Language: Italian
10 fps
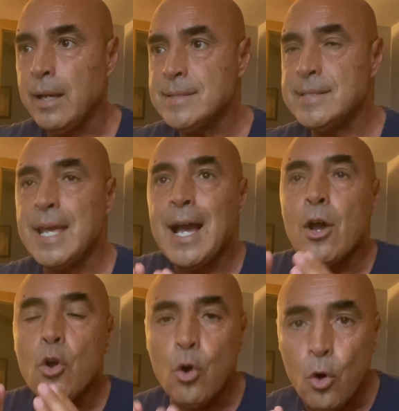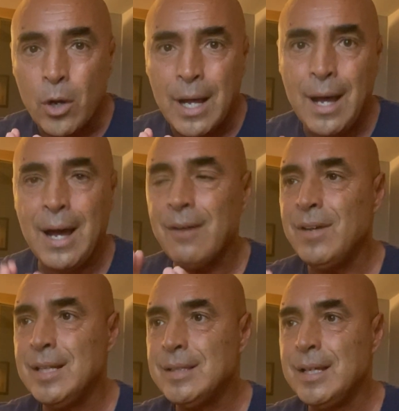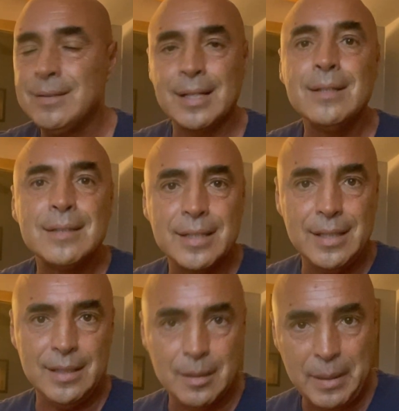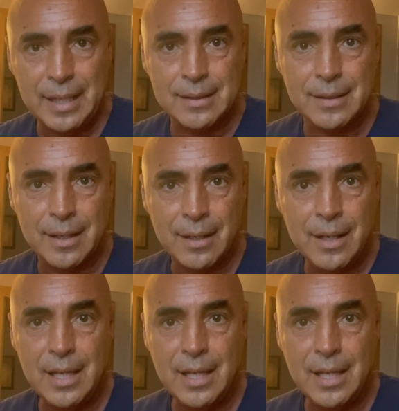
se ancora avete 30 kg da perdere